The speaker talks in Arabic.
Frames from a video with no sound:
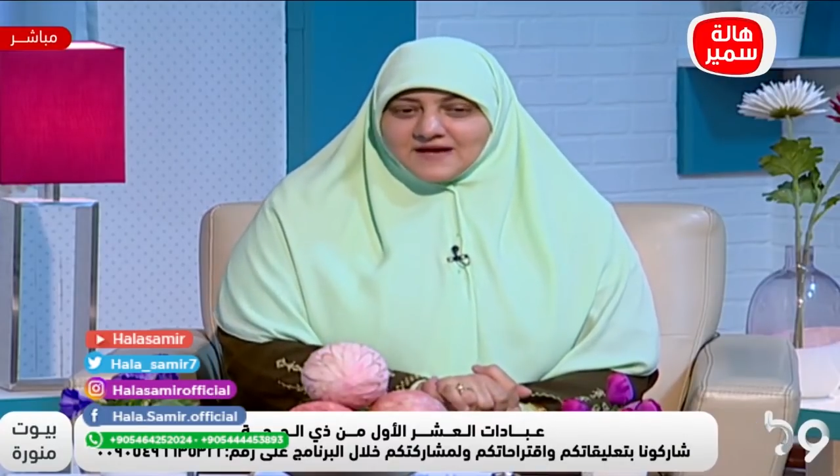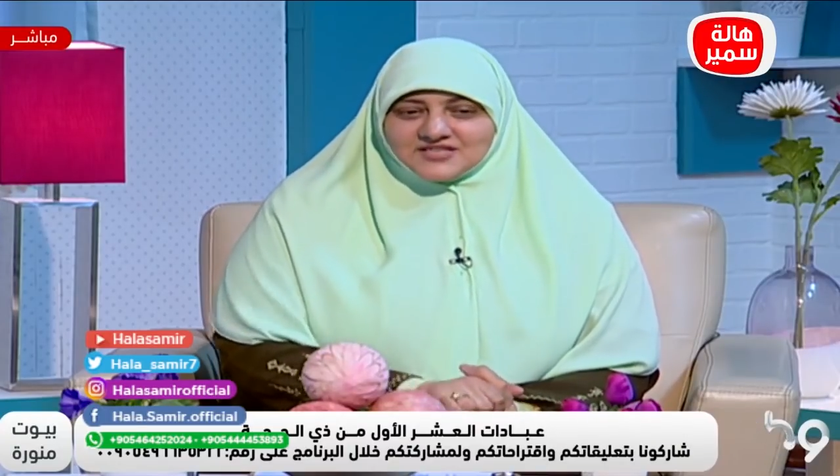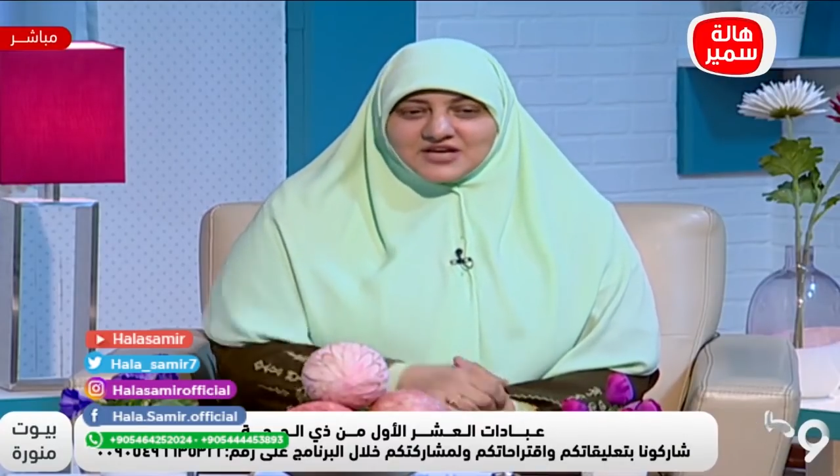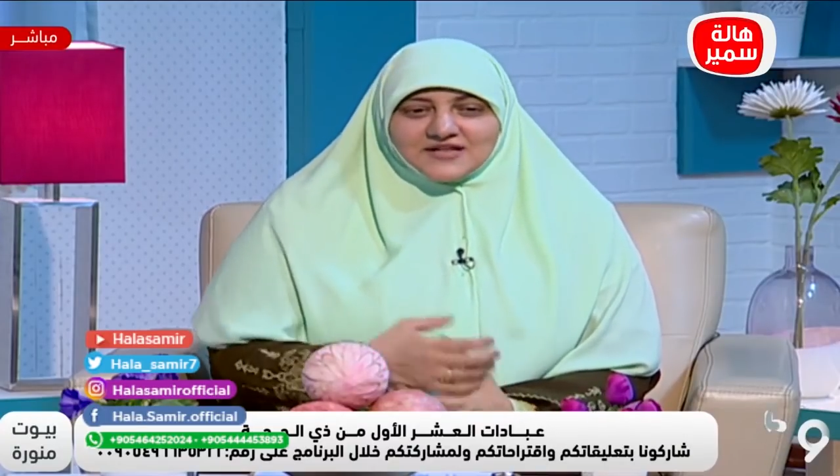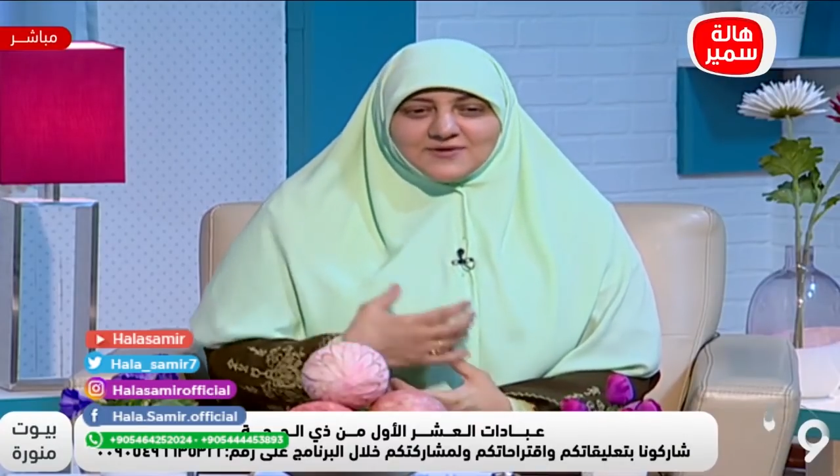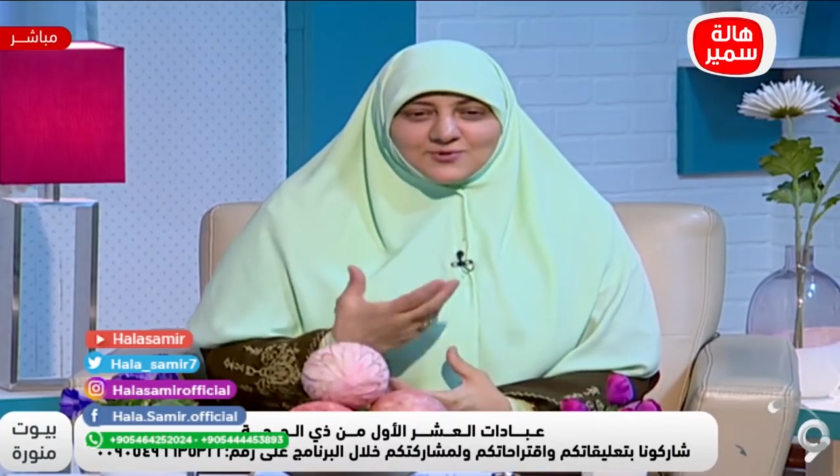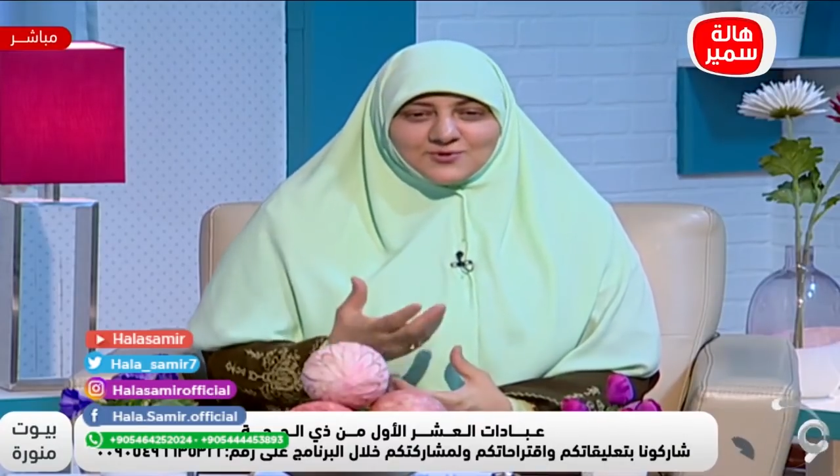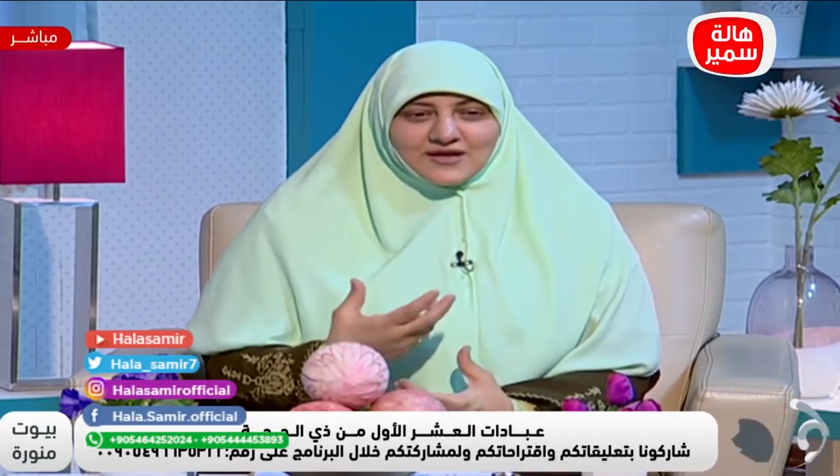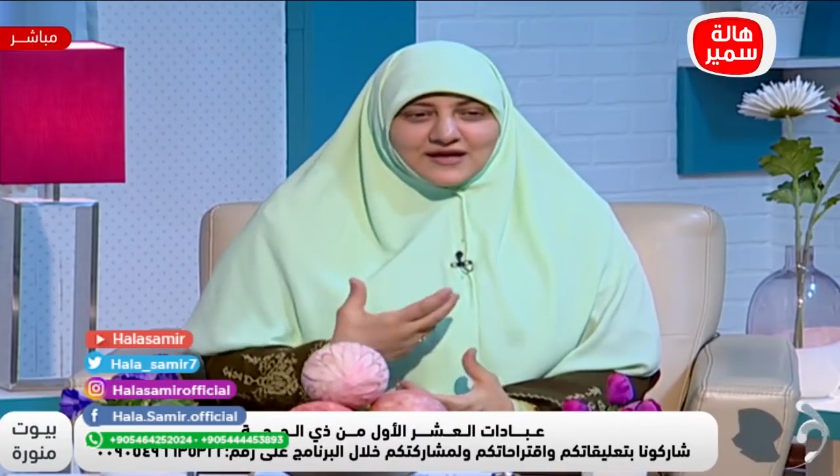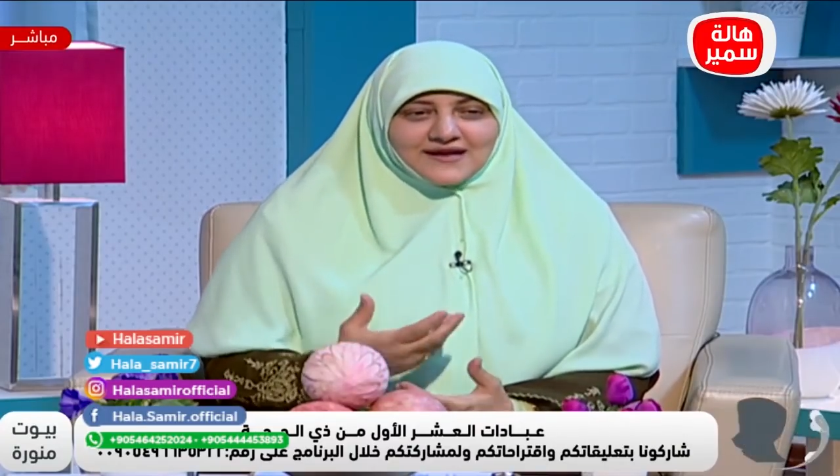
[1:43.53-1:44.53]
عشان كده
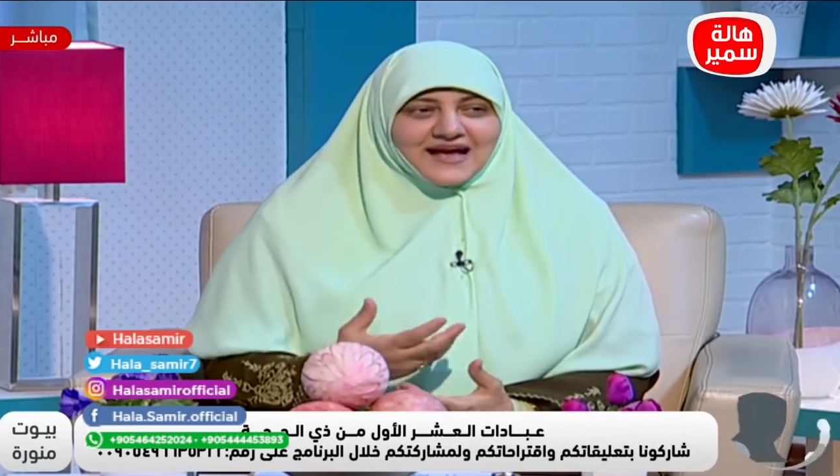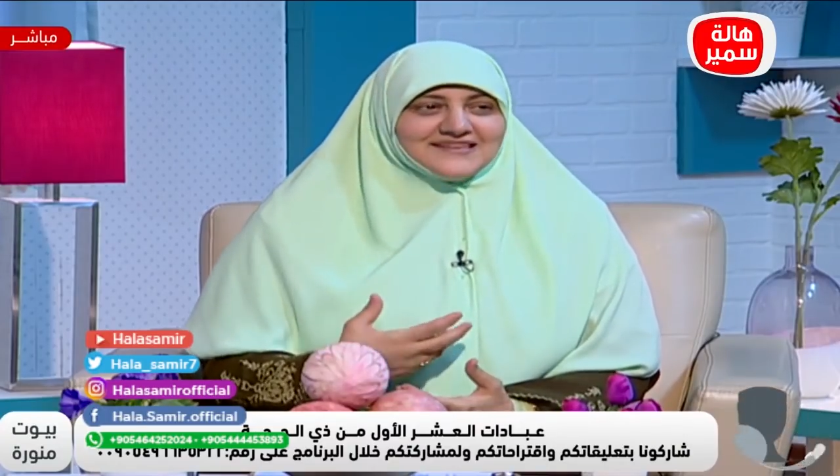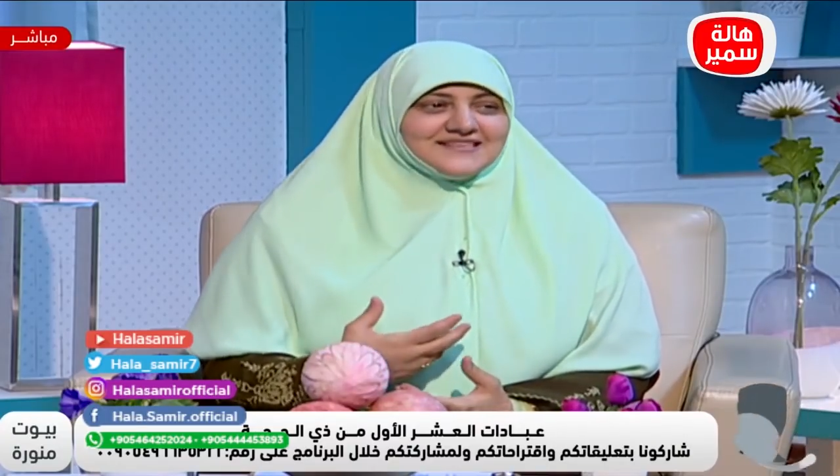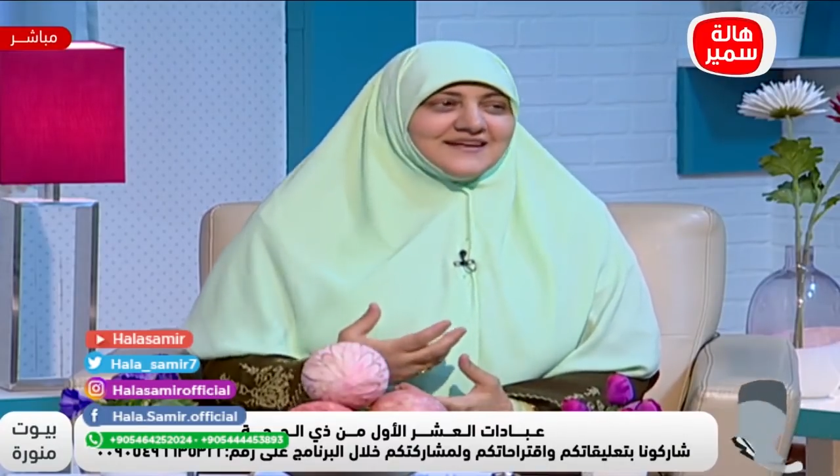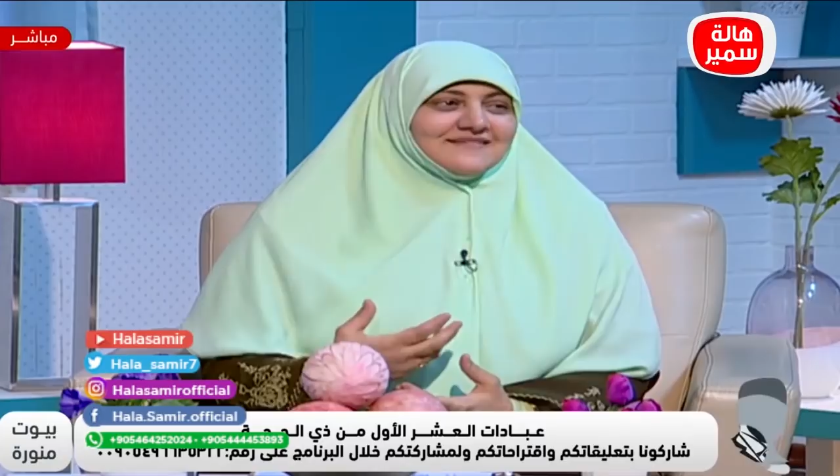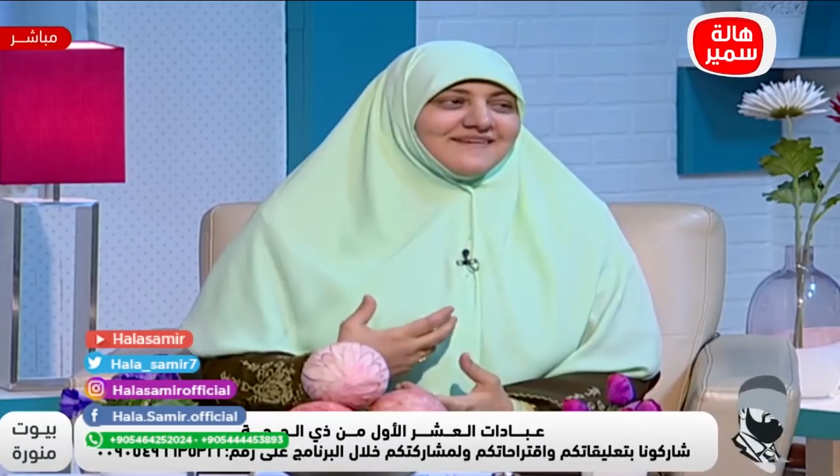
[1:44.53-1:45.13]
نقول يعني أحزان